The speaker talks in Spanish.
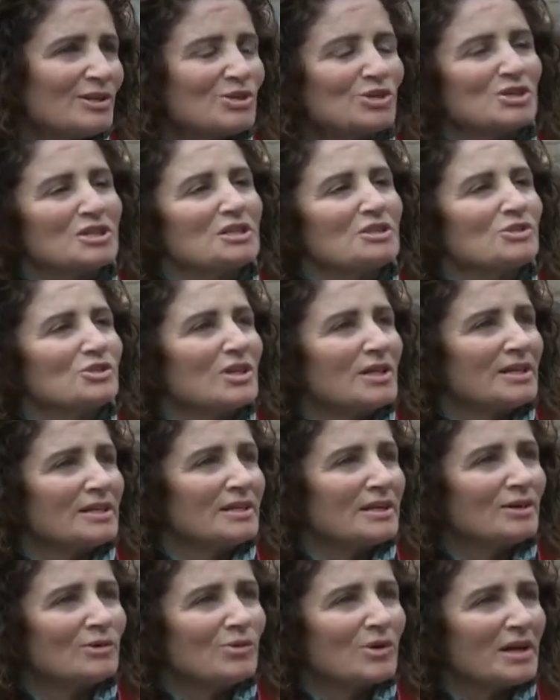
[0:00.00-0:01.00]
Los niños salen
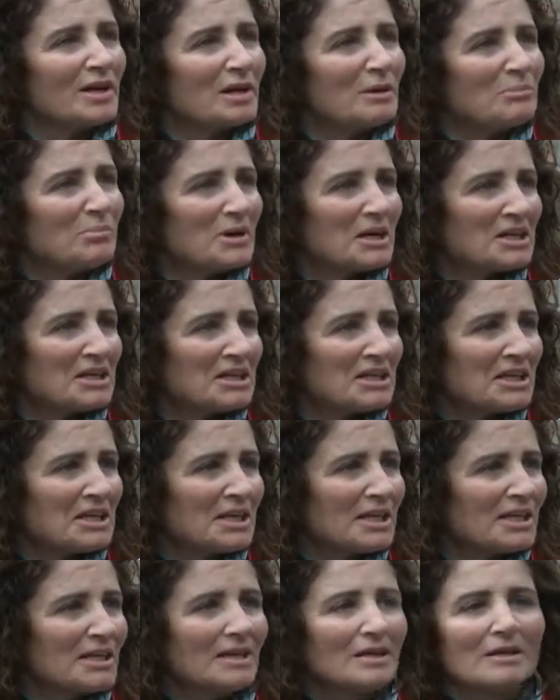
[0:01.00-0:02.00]
a jugar al
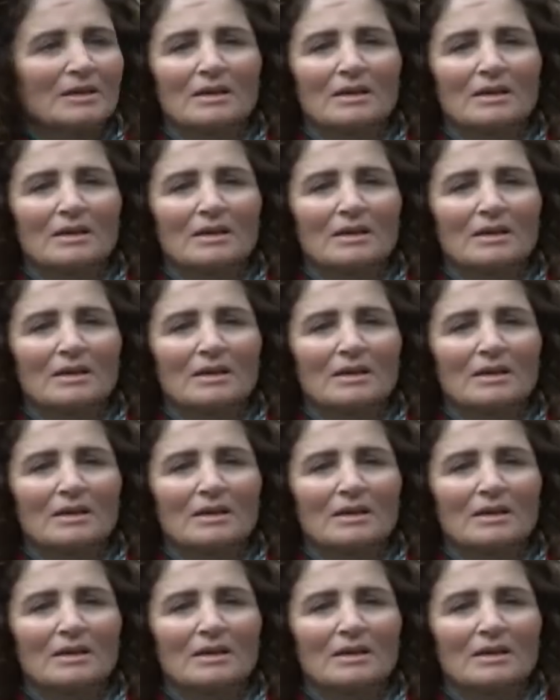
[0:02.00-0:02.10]
parque,